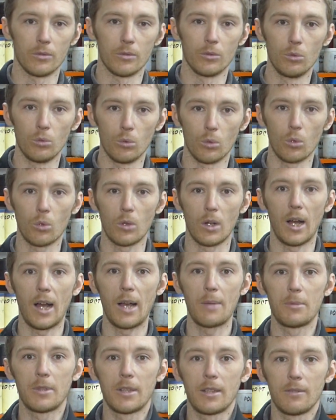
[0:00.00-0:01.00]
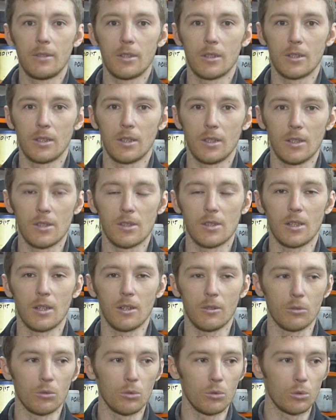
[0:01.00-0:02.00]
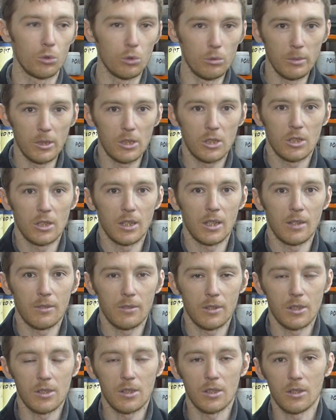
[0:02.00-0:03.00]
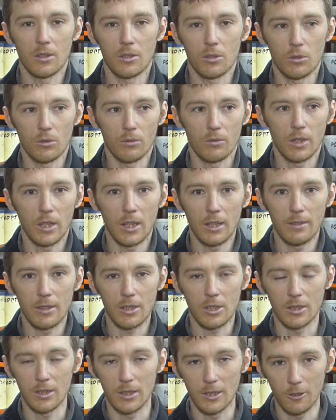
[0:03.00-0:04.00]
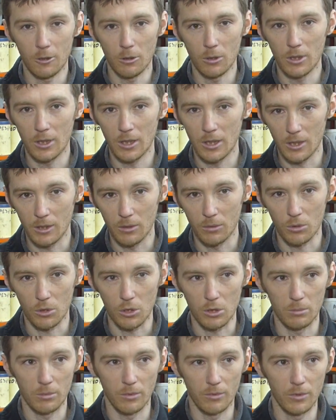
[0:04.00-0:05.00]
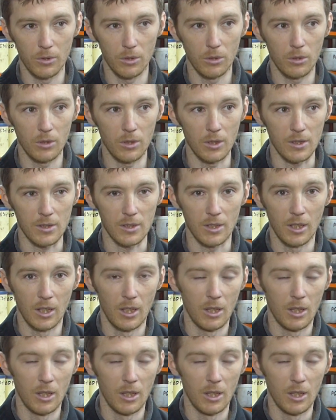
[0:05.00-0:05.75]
Ну, руками, наверное, не знаю. Ну, думать же надо в конце концов. Голова же она не только для того, чтобы в нее есть.